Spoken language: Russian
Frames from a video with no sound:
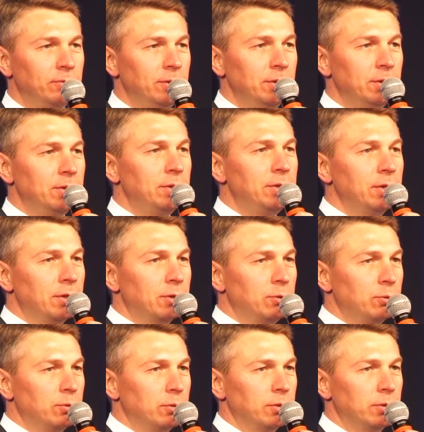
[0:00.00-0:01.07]
Вы те,
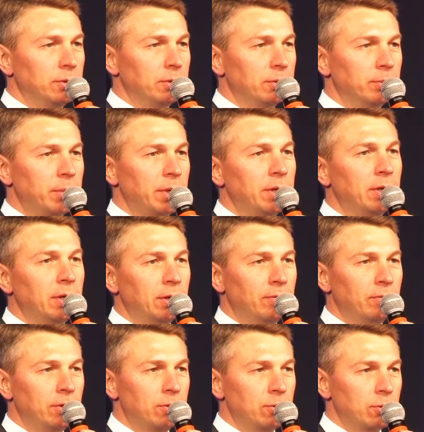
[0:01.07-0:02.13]
кто
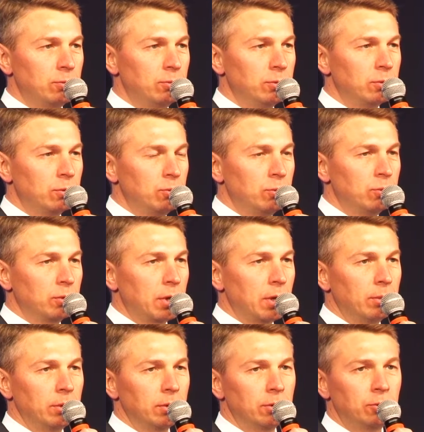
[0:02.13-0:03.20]
протягиваете руку,
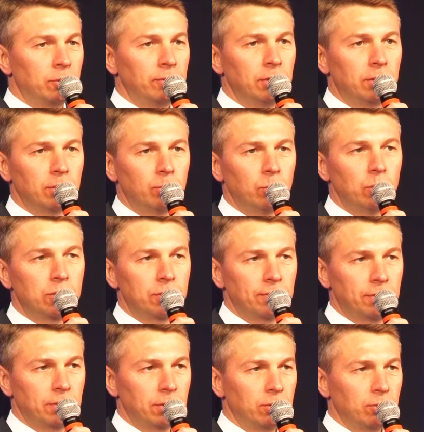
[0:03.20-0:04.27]
кто в этом
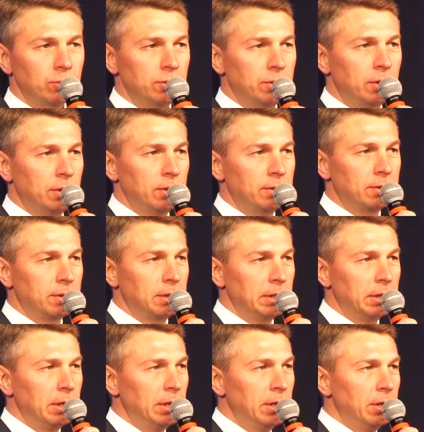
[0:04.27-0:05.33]
больше всех нуждается.
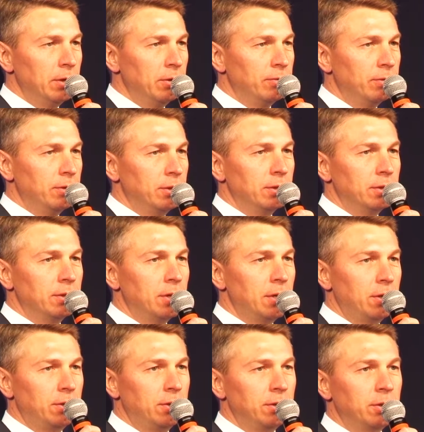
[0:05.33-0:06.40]
Вы
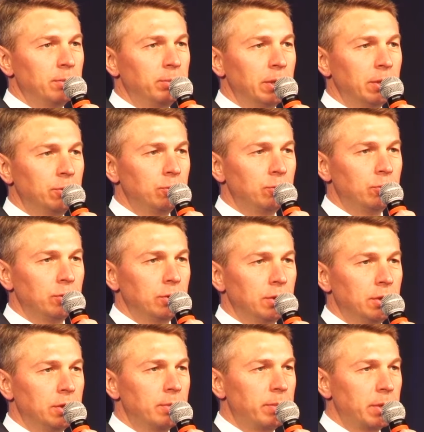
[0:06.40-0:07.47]
дарите теплоту
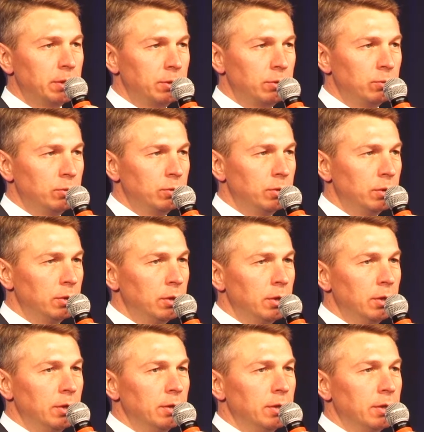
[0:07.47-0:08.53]
и доброту
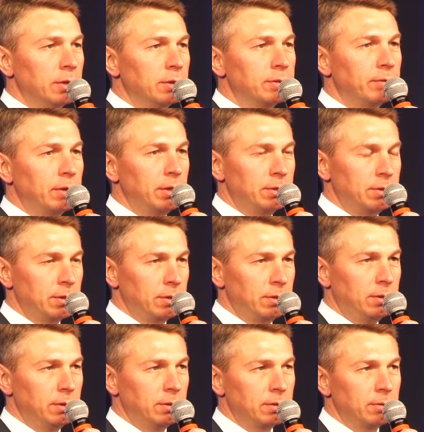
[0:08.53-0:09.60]
своих
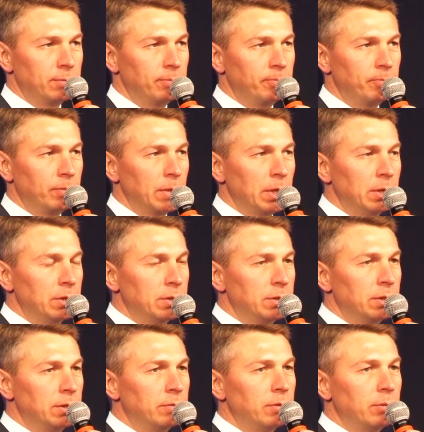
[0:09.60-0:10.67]
сердец.
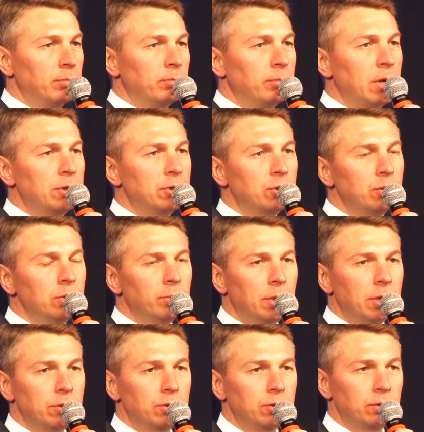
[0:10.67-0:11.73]
За это вам
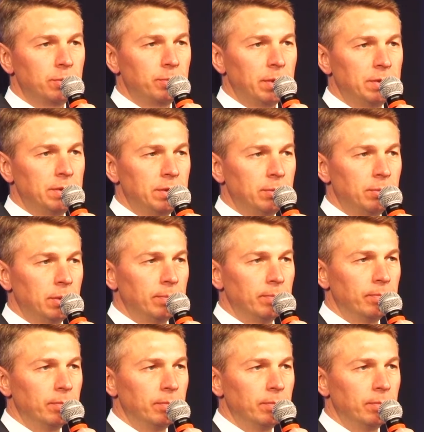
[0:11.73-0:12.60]
большое-большое спасибо.